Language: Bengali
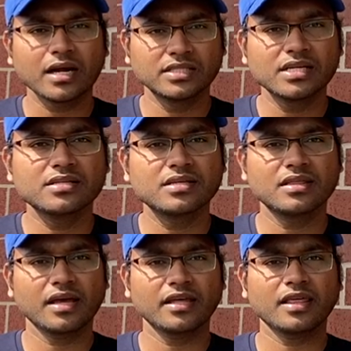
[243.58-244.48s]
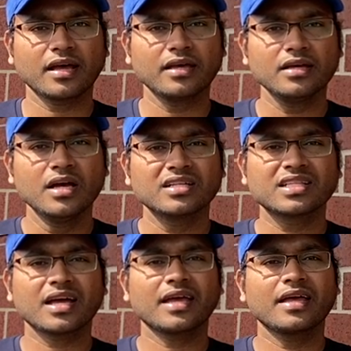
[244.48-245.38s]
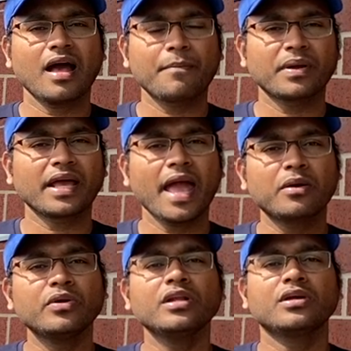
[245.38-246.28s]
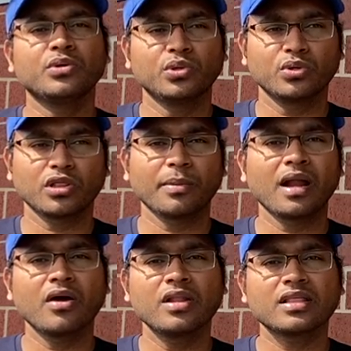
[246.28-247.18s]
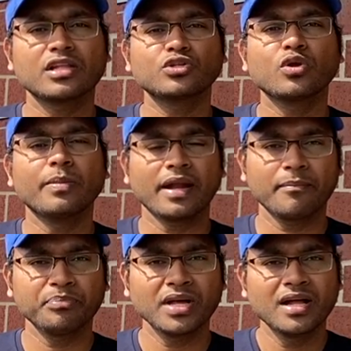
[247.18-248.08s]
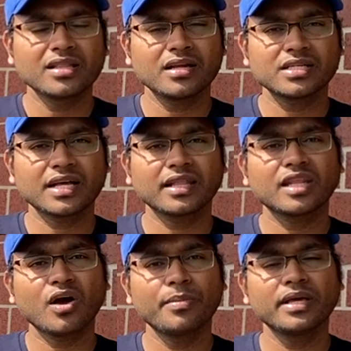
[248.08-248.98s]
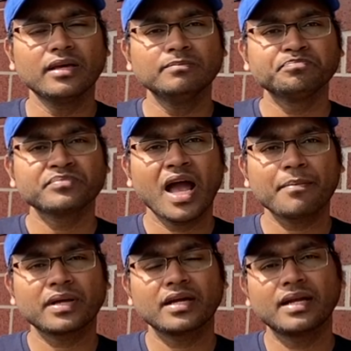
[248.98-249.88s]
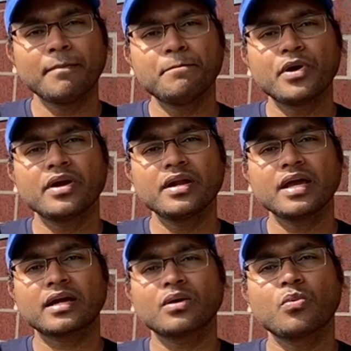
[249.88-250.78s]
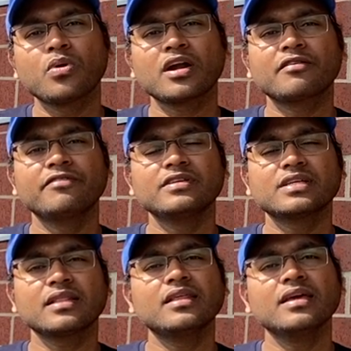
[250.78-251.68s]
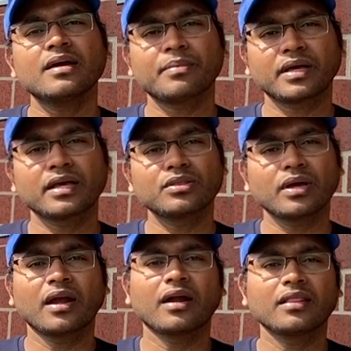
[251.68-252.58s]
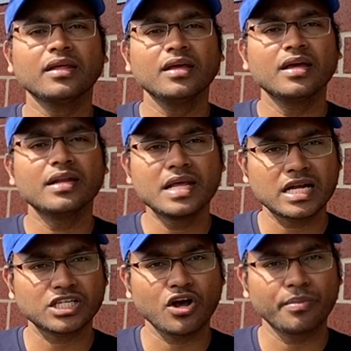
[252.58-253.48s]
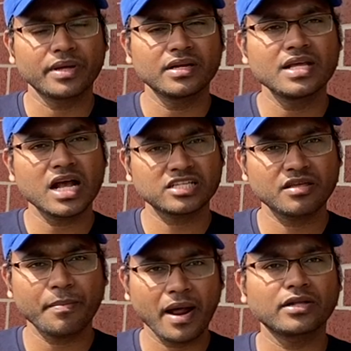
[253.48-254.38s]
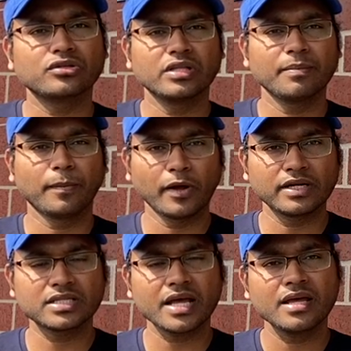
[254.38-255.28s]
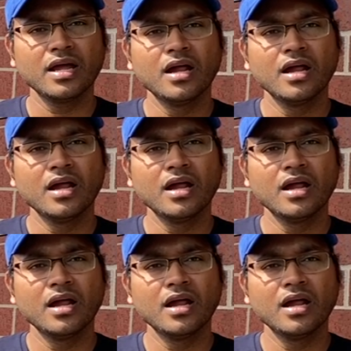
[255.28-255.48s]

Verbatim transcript: আর্জেন্সি থেকে থাকে যে তাকে আপনাকে এখনই রিক্রুট করতে হবে না হলে তাদের চলবে না তাহলে সেক্ষেত্রে হবে কি আপনাকে টেম্পোরারি একটা ওয়ার্ক ভিসা দিয়ে আপনাকে কিন্তু ক্যানাডাতে নিয়ে আসা হবে নিয়ে আসতে পারে যদি এমপ্লয়ার চায়